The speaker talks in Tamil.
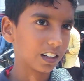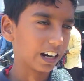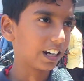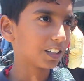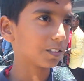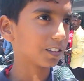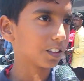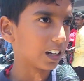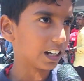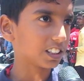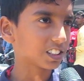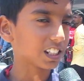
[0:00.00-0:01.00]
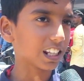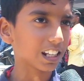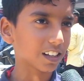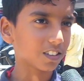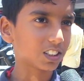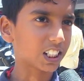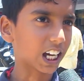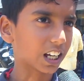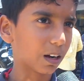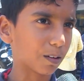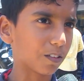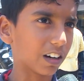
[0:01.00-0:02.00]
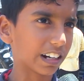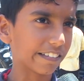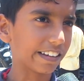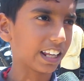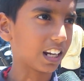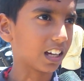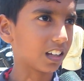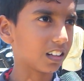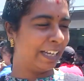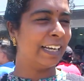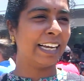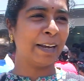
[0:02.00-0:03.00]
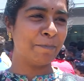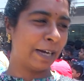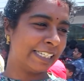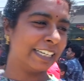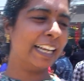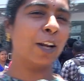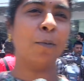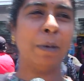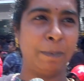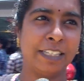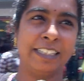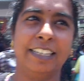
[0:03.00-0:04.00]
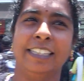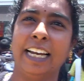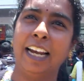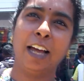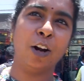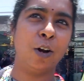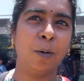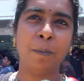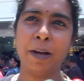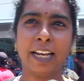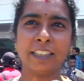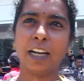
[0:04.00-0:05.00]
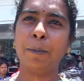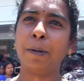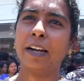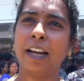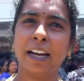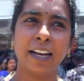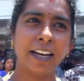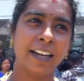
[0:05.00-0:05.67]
ரெண்டு ரெண்டு சீனில் தான் வந்துச்சு அதுக்கப்புறம் வரவே இல்லை என் பசங்களுக்கு ரொம்ப பிடிச்சிருந்துச்சு எல்லோரும் ரொம்ப என்ஜாய் பண்ணாங்க